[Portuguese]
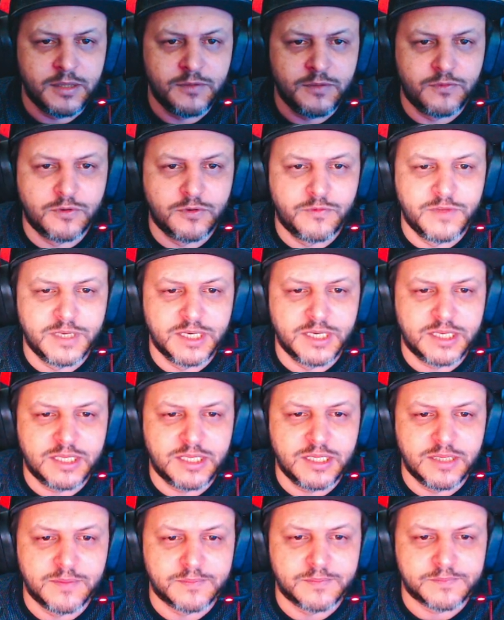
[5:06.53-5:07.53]
e vou vir
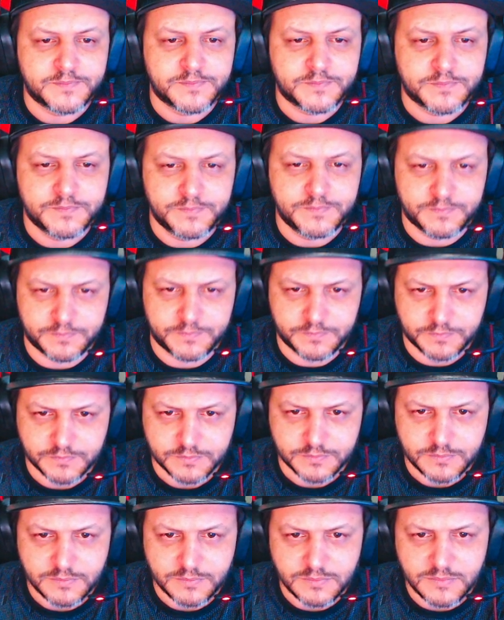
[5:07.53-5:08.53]
aqui
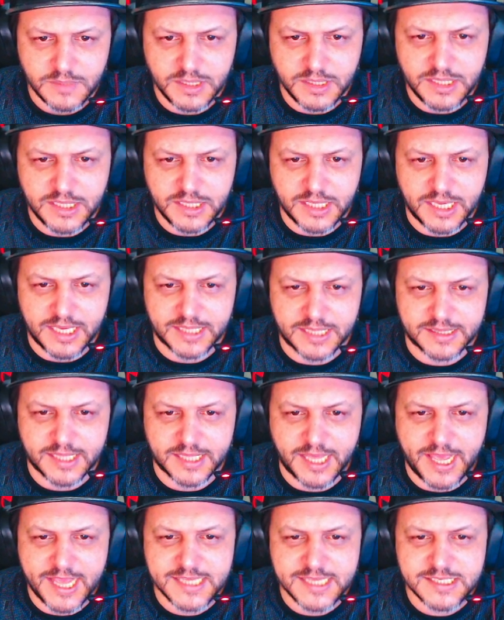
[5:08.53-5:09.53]
em
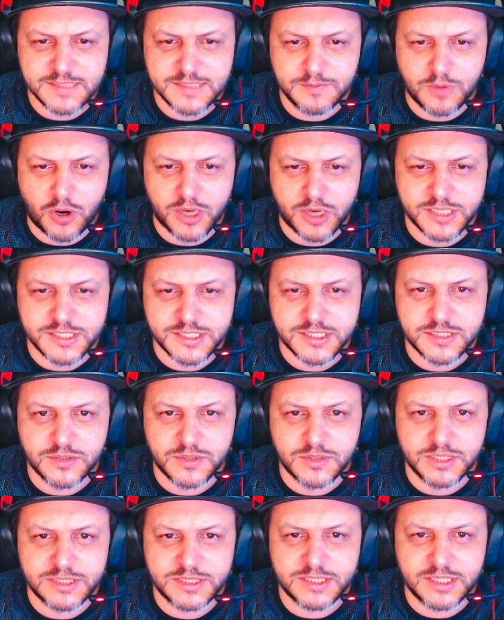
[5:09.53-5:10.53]
ETS, mods
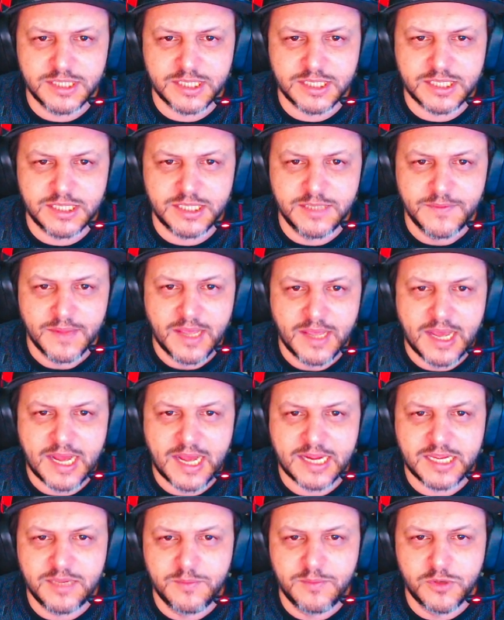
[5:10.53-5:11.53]
Eurotruck,
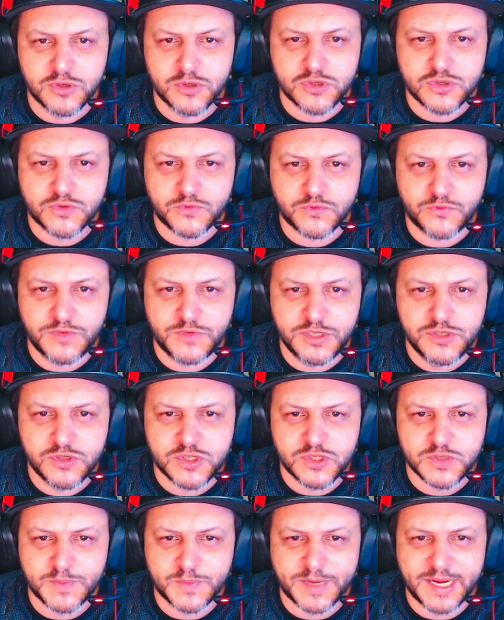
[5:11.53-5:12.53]
aqui meus
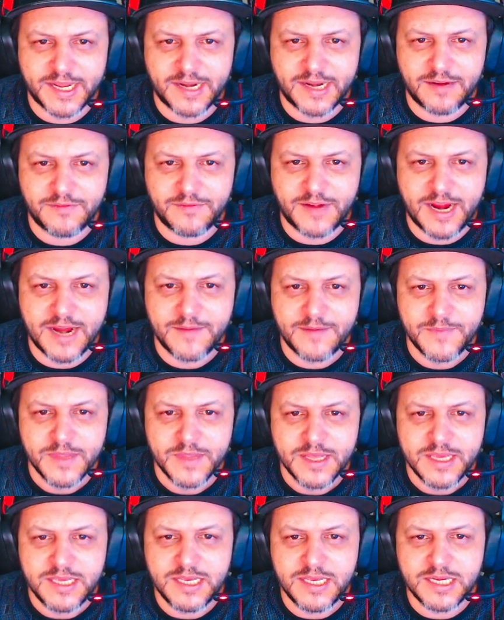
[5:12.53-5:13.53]
vídeos para gravar
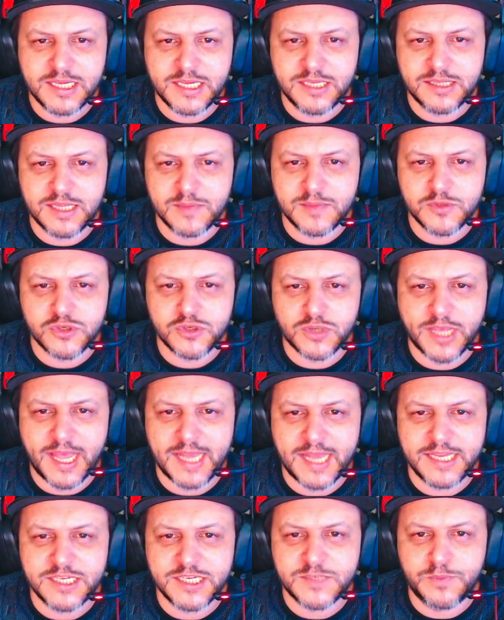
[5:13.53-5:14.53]
e aqui temos o
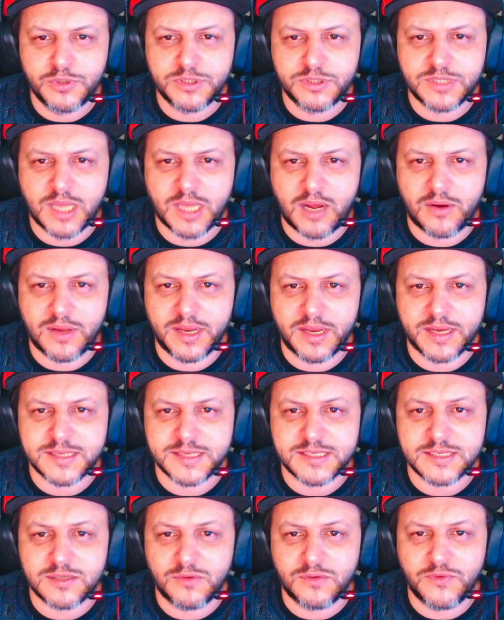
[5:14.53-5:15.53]
Realist Brutal, galera.
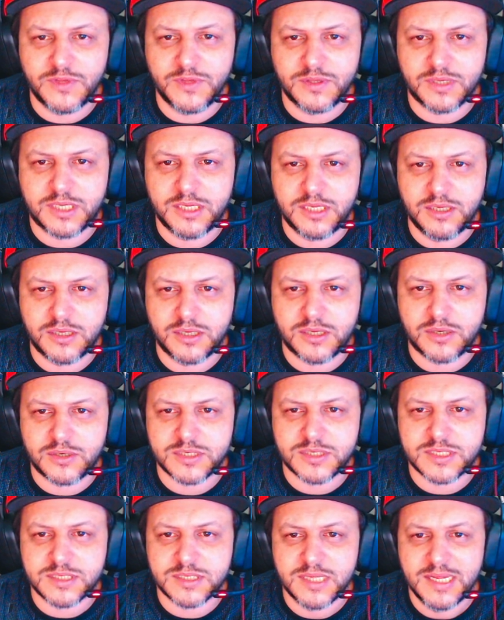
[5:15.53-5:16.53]
Vocês estão vendo aqui que
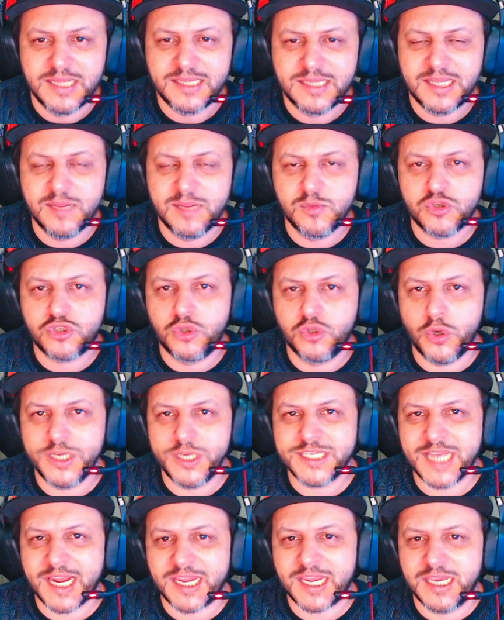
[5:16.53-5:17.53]
nós temos
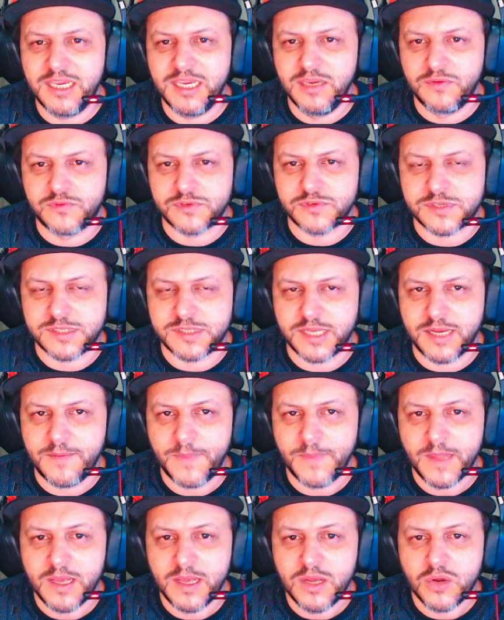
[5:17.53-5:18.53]
dois arquivos,
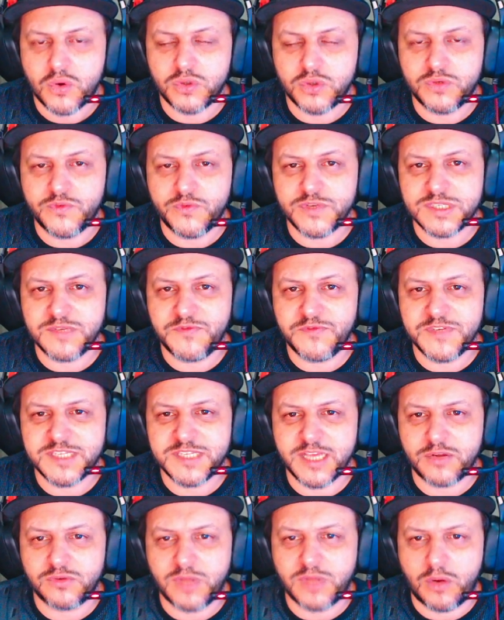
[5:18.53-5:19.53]
né? Quando você
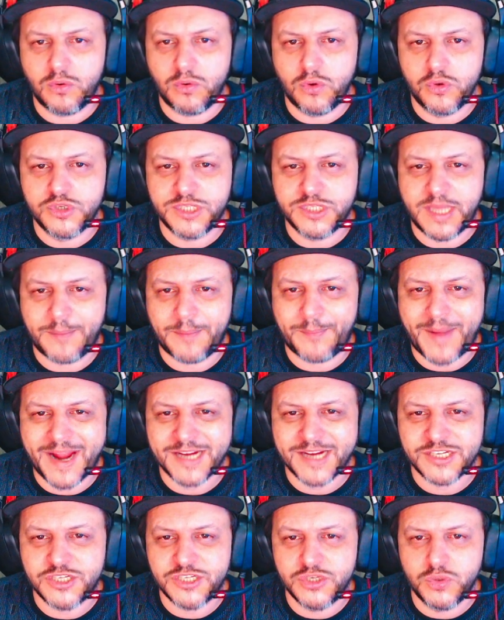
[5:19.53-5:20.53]
fizer o download da
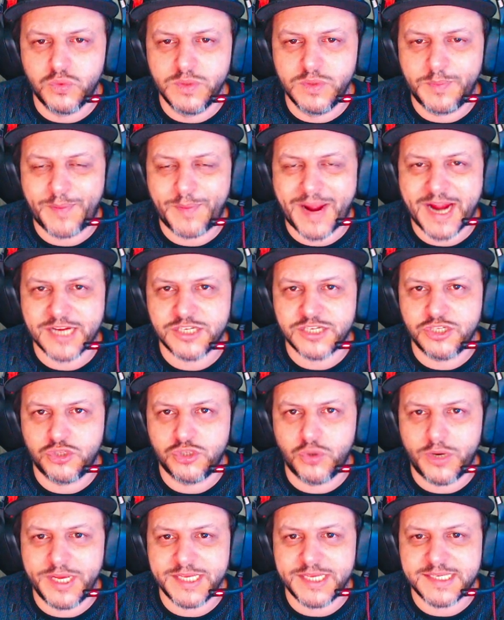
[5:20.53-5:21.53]
parte 1 e parte
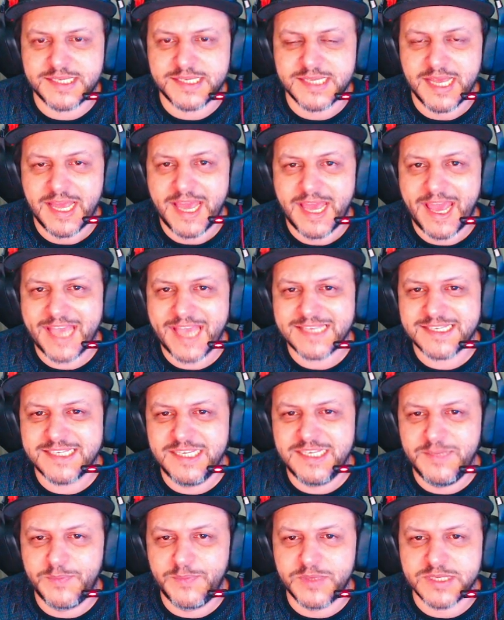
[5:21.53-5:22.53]
2, é
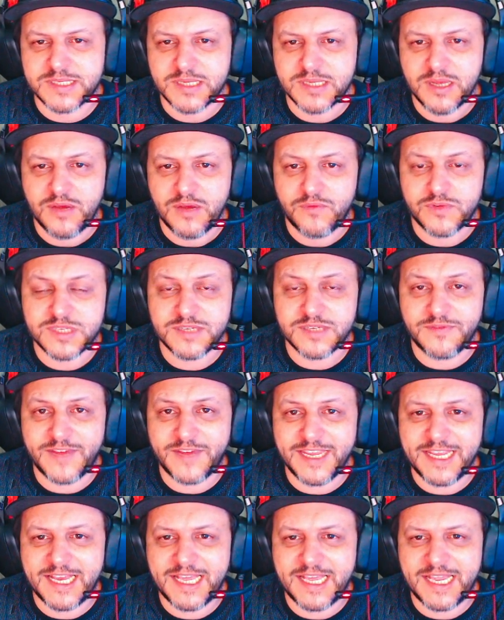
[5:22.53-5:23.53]
simples. Você
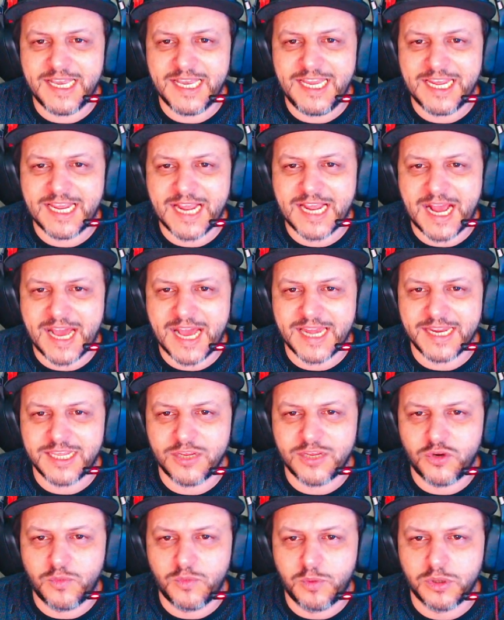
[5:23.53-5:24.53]
vai clicar
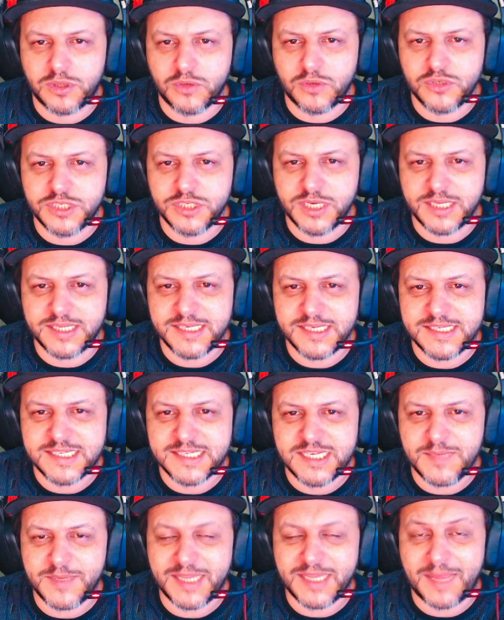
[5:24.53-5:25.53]
aqui com o botão direito em
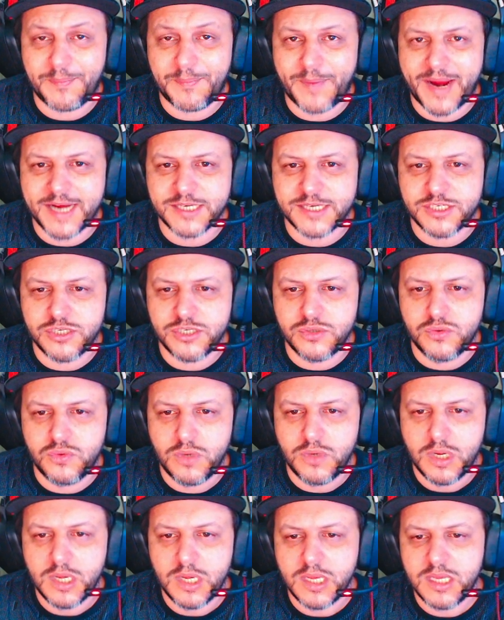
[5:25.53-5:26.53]
cima da parte
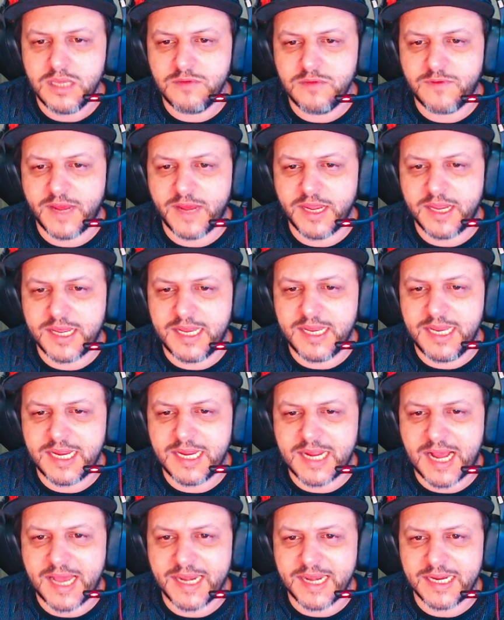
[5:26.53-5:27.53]
1 e vai
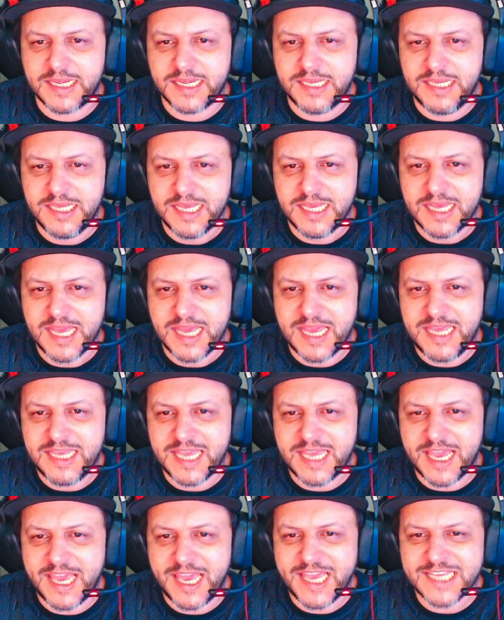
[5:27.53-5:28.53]
clicar aqui
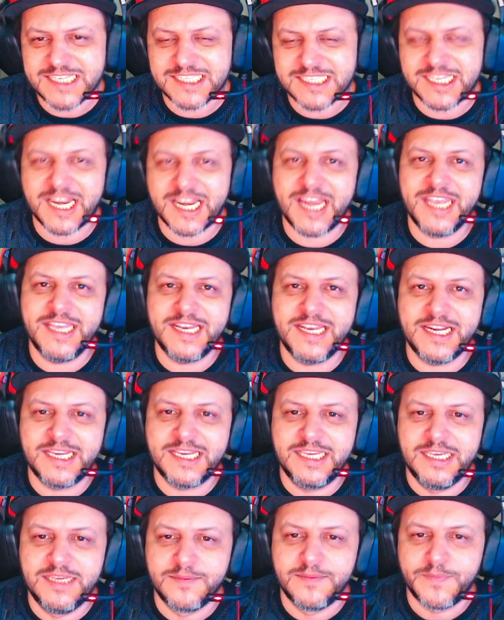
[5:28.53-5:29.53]
em extrair
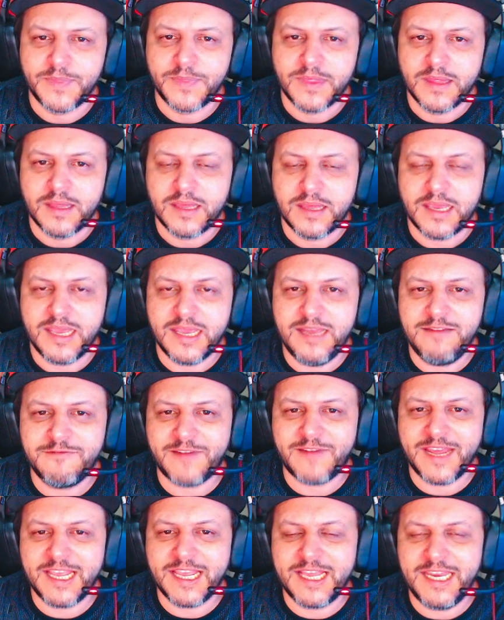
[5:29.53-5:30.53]
aqui. Ele
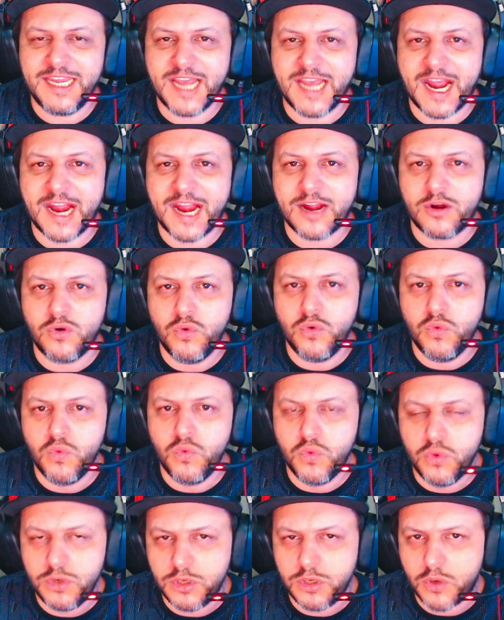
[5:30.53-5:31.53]
vai criar
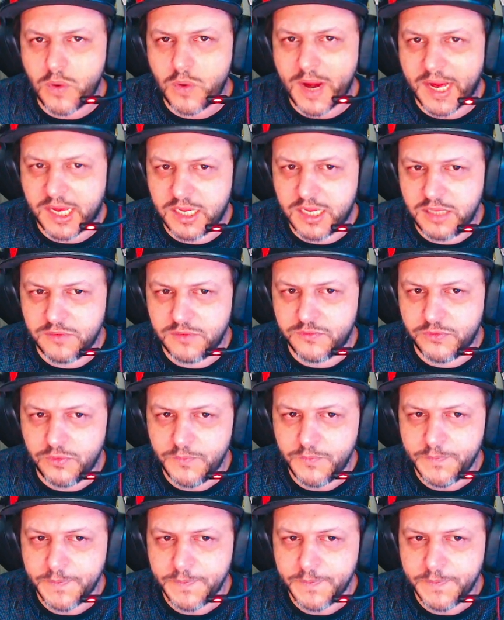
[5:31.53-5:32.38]
um único arquivo,